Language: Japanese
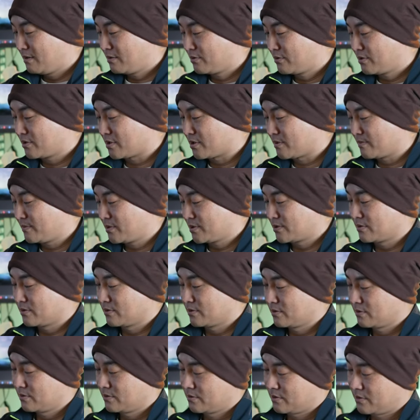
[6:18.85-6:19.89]
えっ、ー、とですね、ま
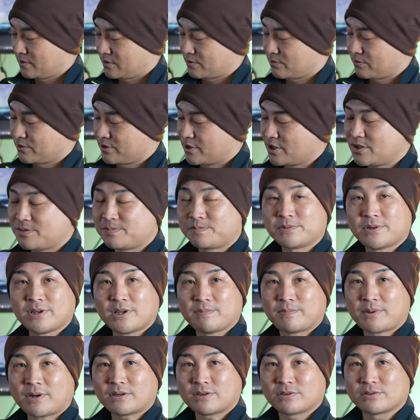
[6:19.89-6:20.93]
ず、この
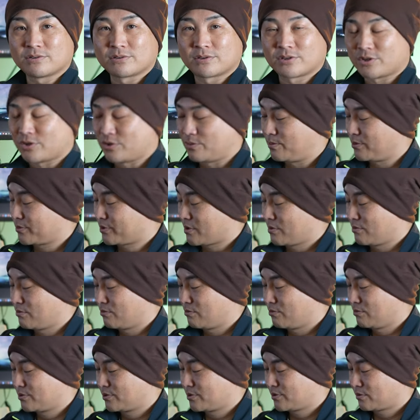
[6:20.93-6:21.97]
ディスプレイバックっていうボタン
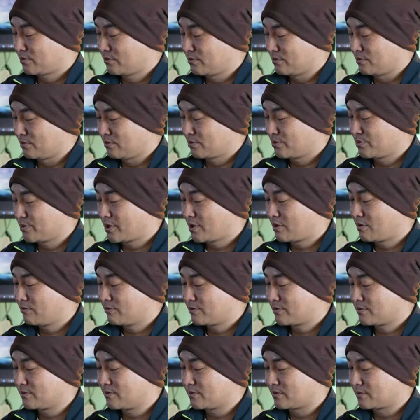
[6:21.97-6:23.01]
を押すと、長
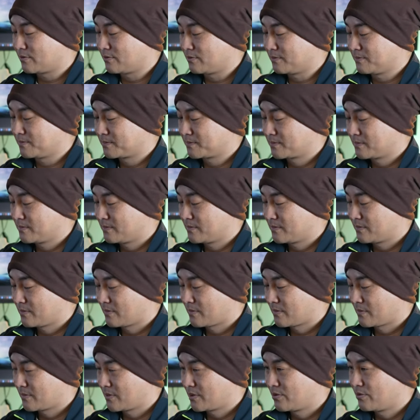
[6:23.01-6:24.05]
押しすると、
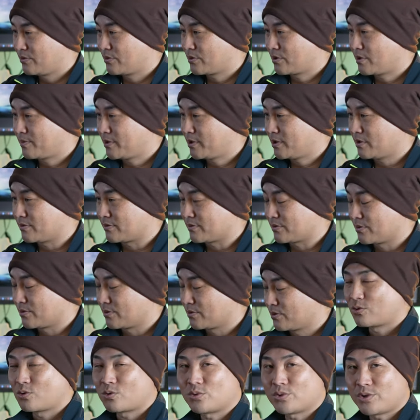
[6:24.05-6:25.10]
こういう画面なんですよ。
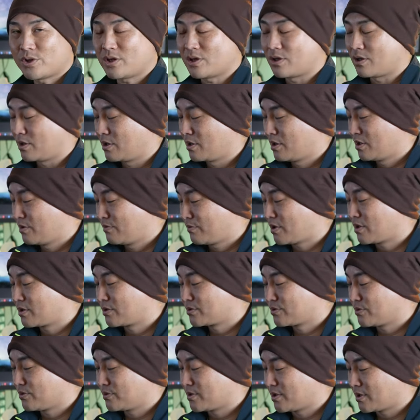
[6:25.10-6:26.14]
ここで
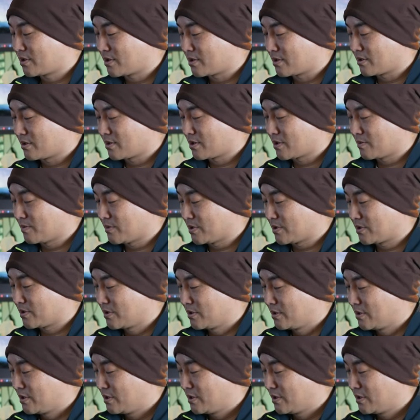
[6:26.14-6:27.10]
ファンクション設定ができます。